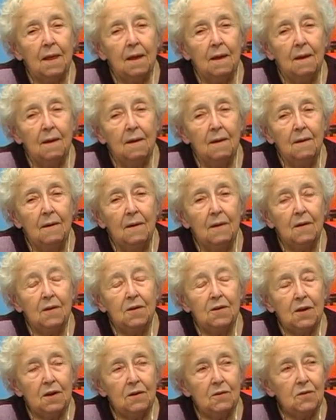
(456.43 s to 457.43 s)
I
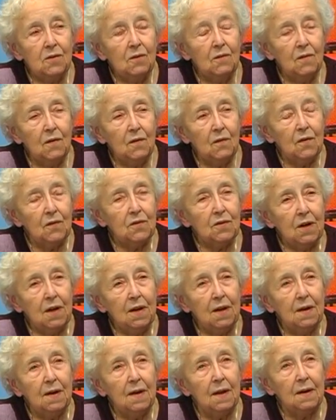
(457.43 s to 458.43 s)
księżną
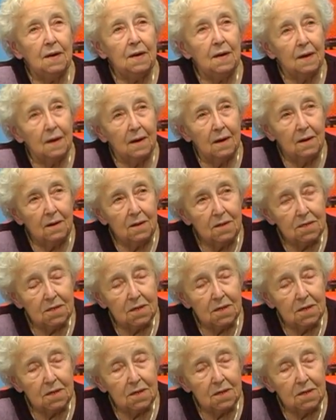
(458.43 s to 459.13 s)
wywozili dlatego,